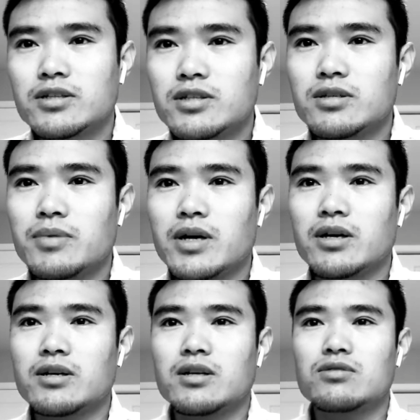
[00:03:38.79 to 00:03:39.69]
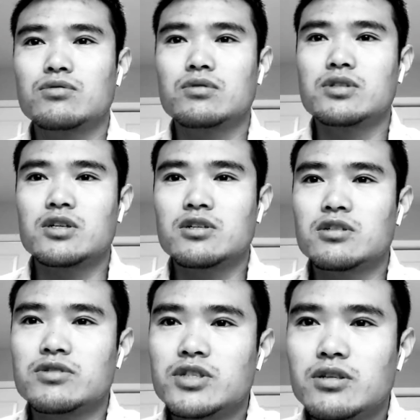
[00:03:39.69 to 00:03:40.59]
自己办也可以。但如果你想
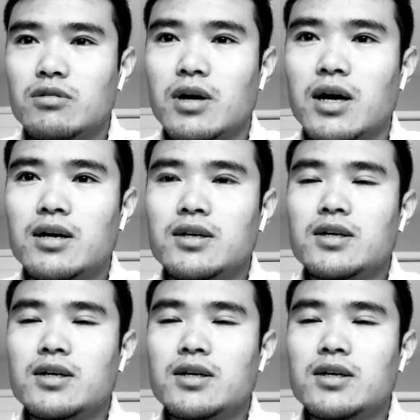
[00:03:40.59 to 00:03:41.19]
省心的话，